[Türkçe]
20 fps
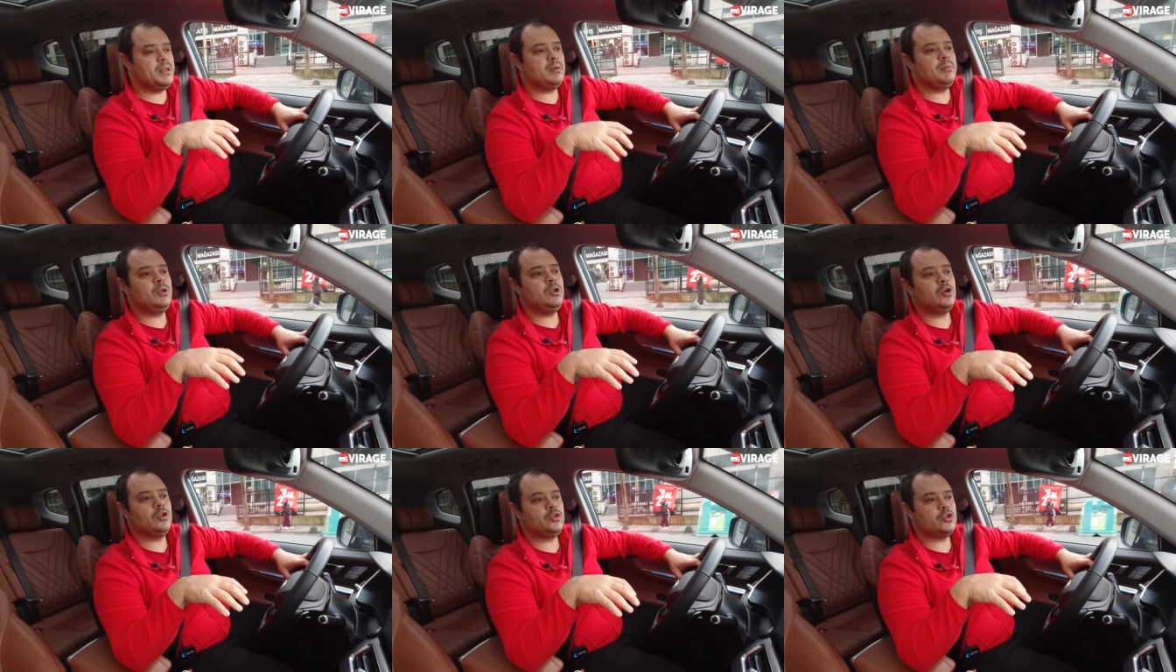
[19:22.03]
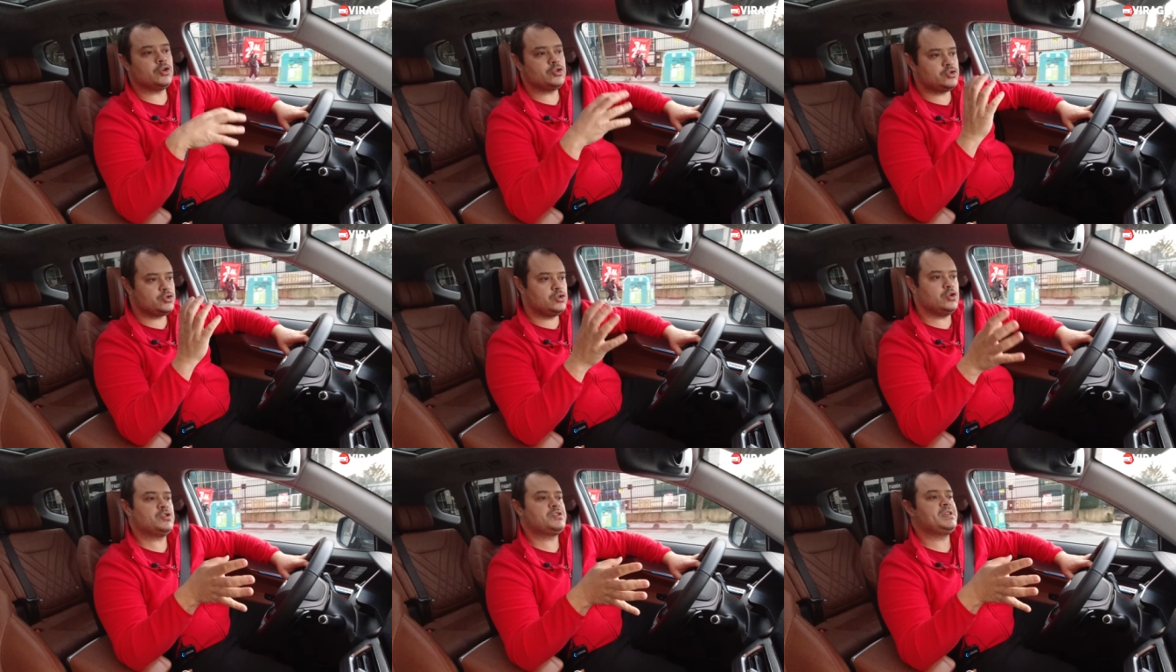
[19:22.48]
1 milyon
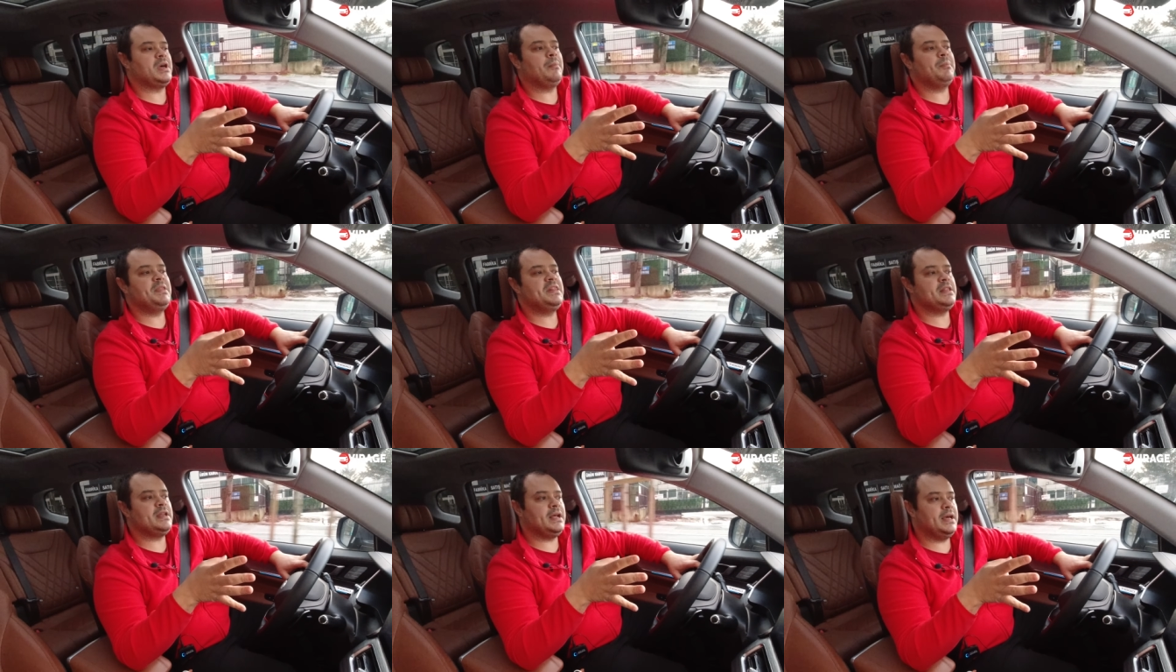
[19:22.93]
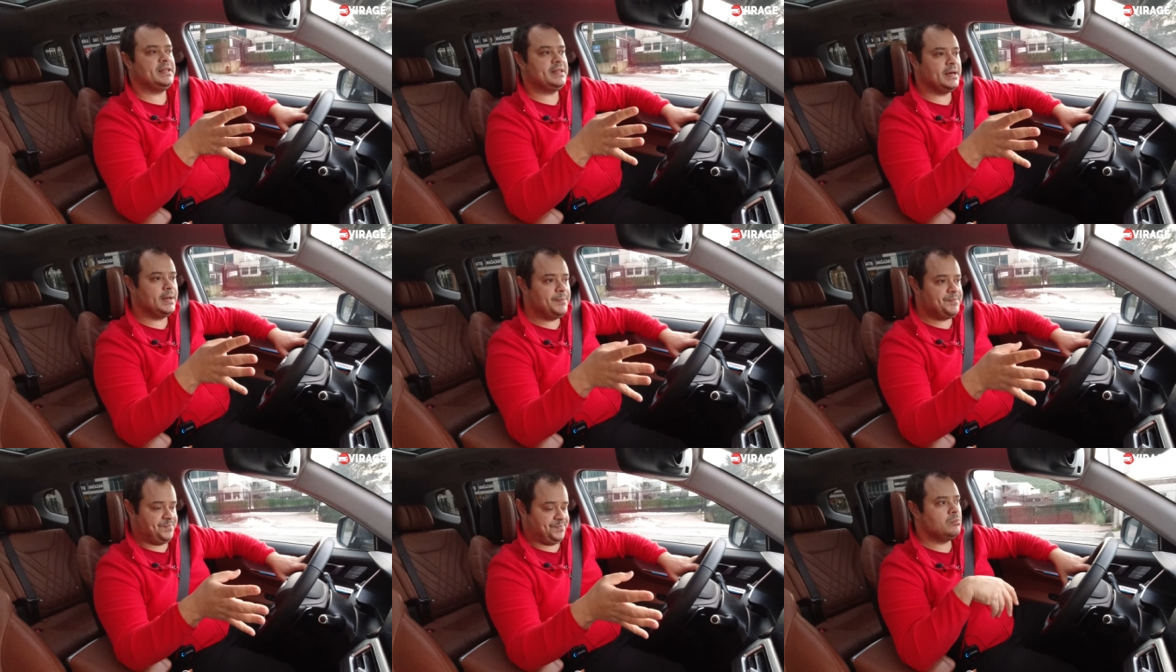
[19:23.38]
490 bin liraya
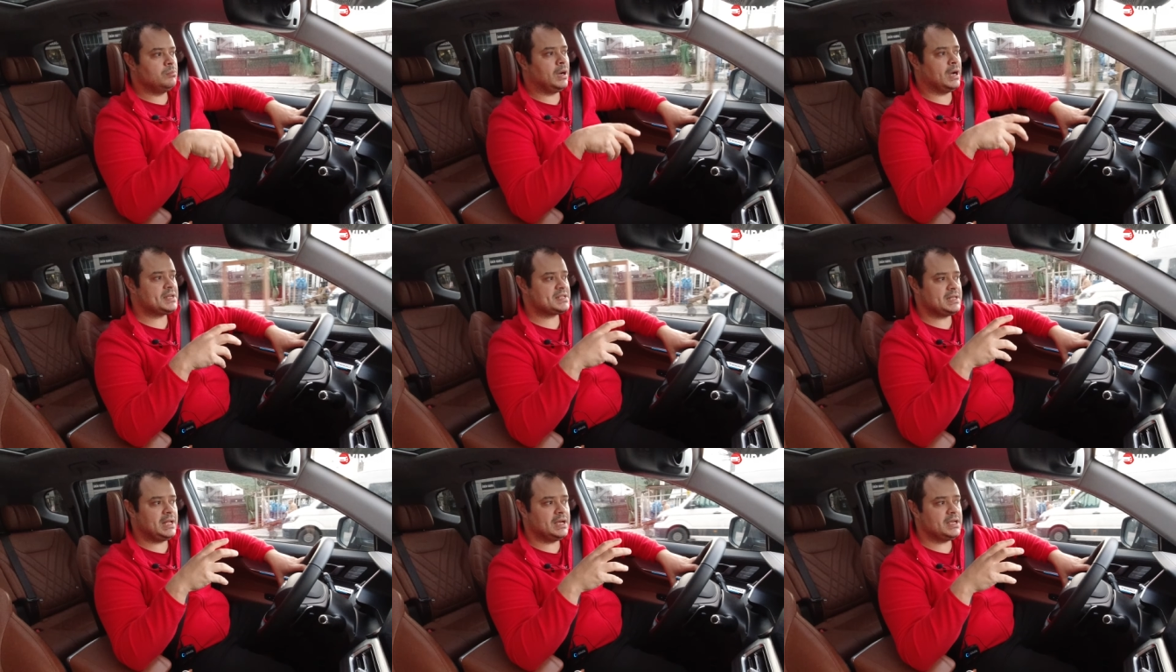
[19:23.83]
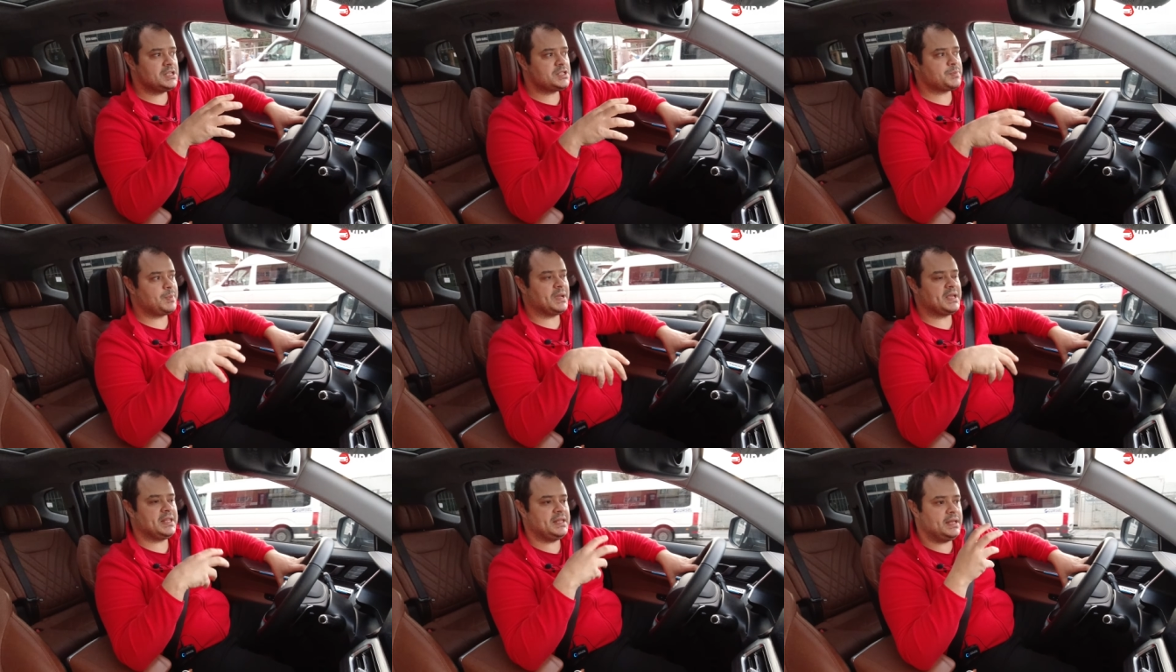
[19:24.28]
da
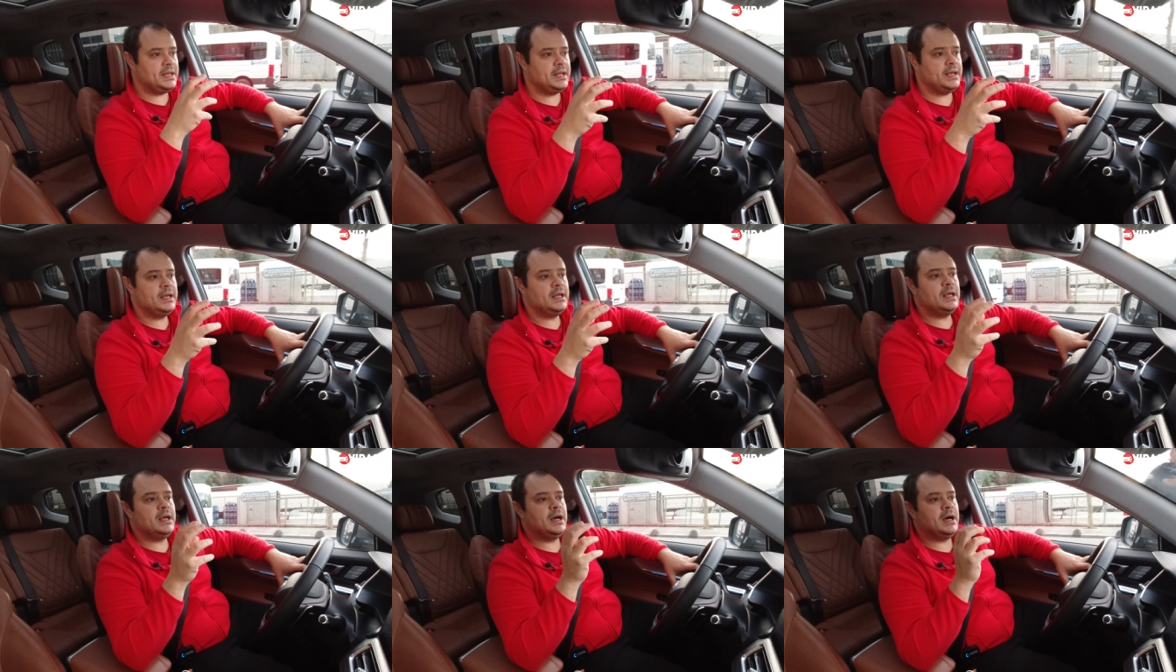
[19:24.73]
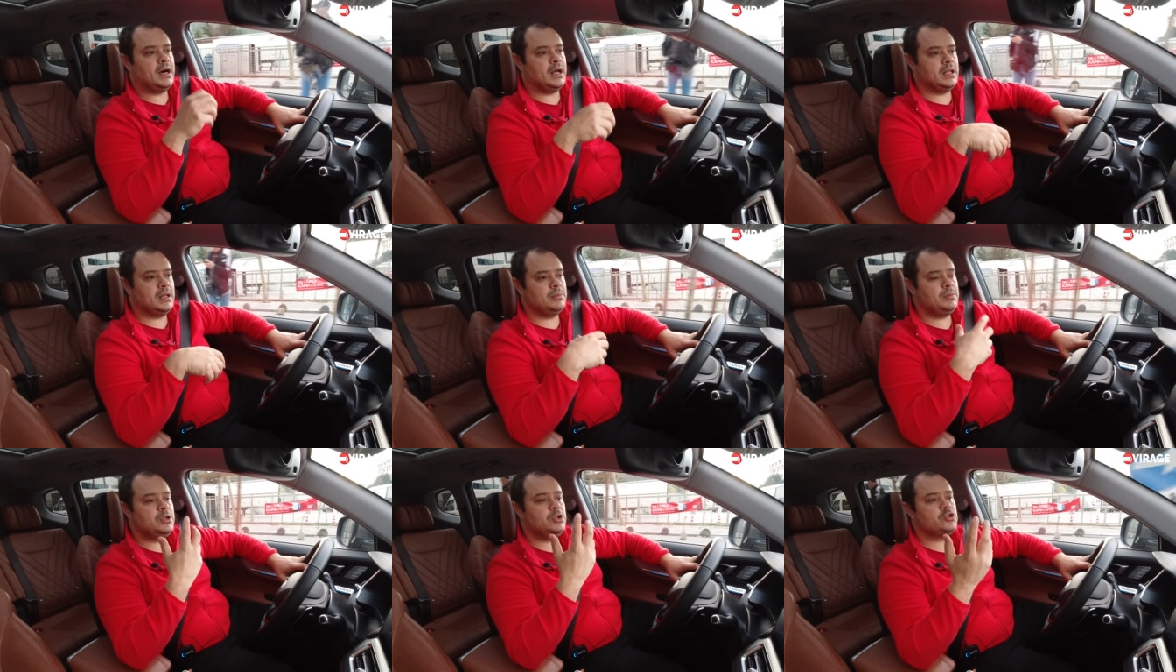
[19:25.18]
başlangıç paketini
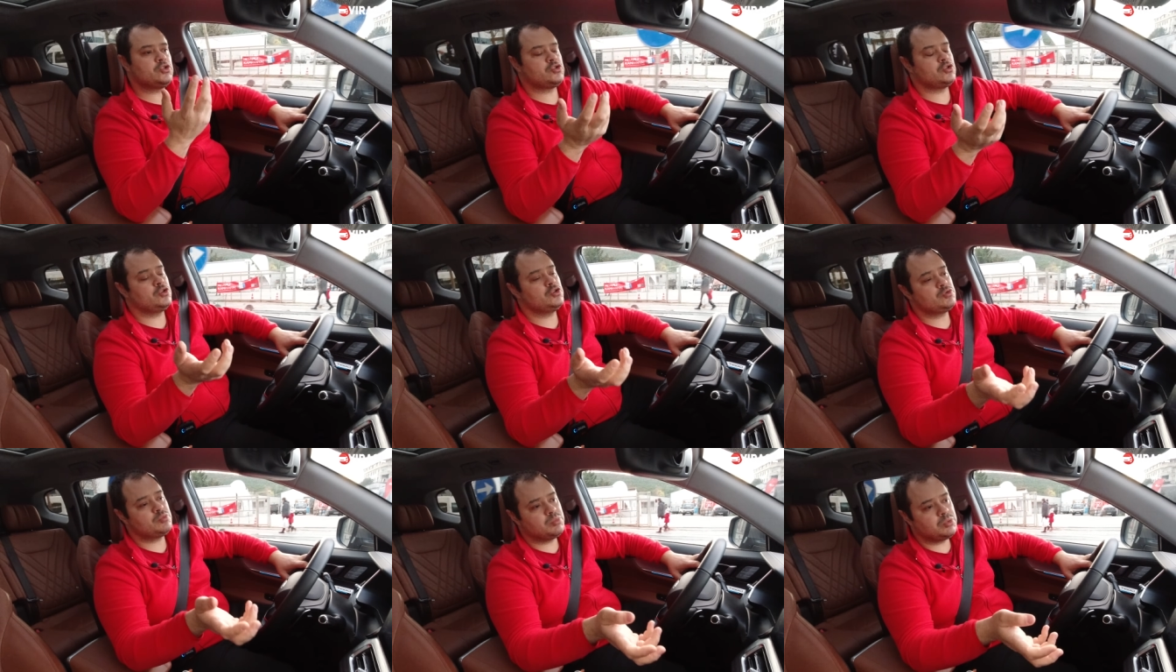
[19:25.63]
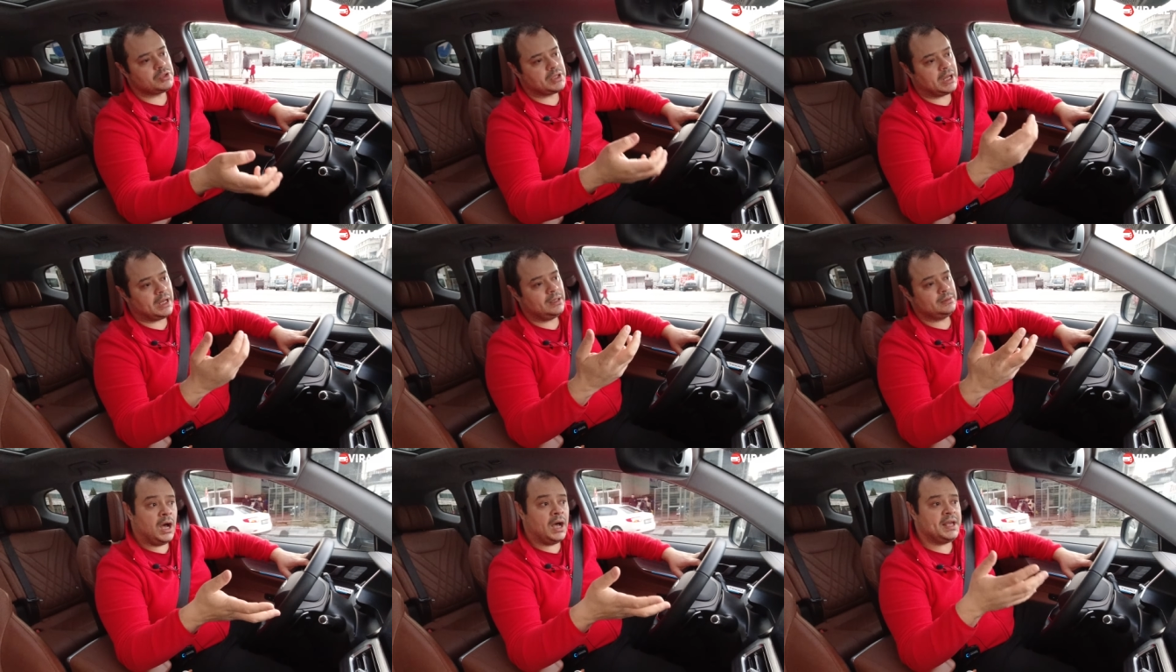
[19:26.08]
alabiliyorsunuz. Bu
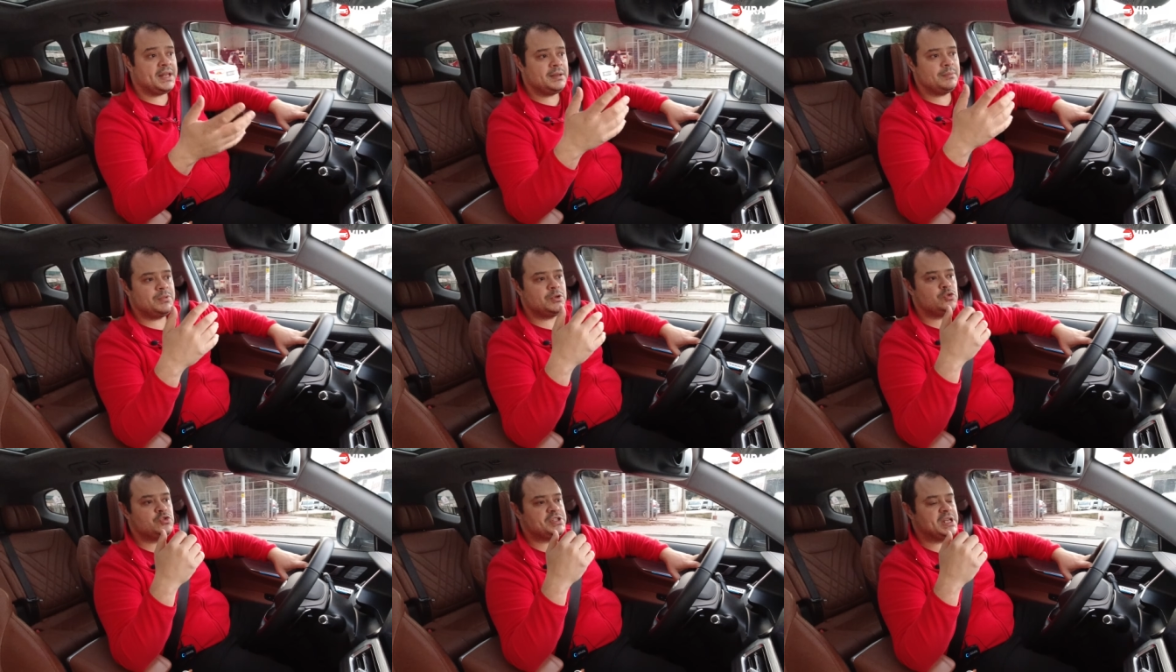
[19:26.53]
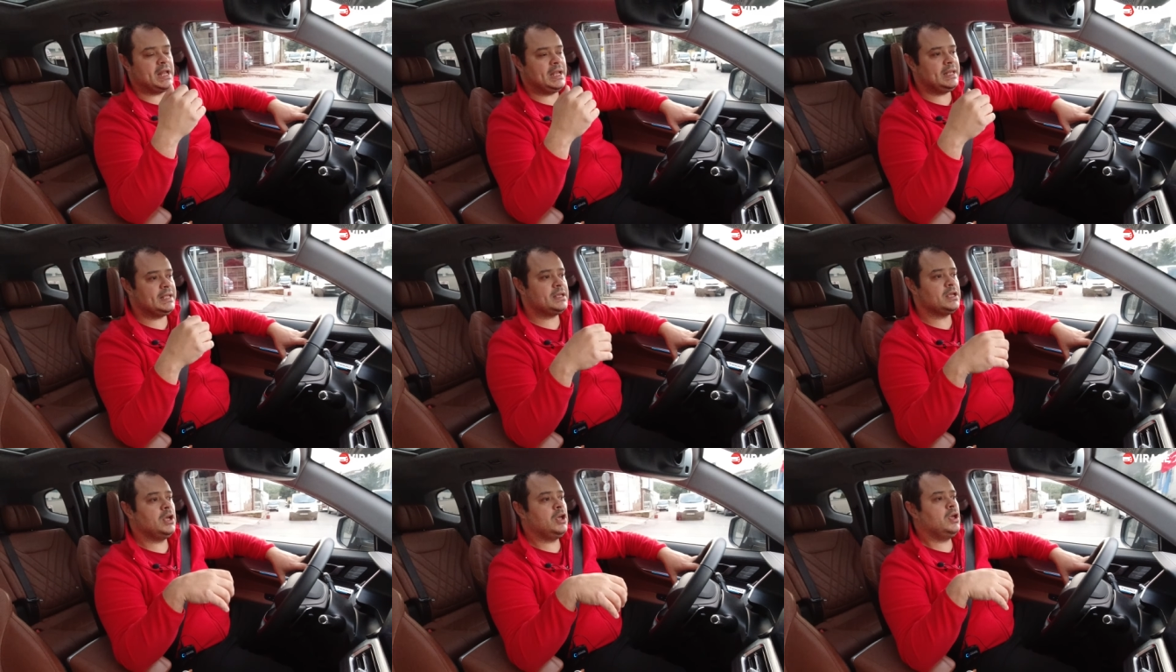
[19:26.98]
da ayrı bir
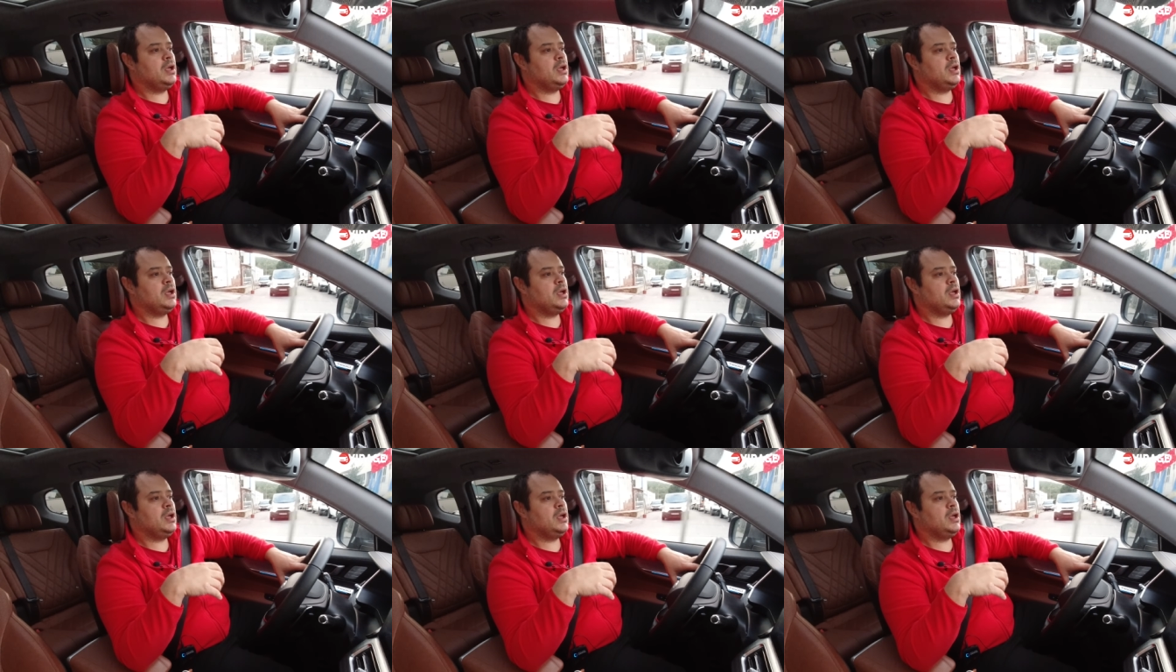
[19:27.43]
güzellik.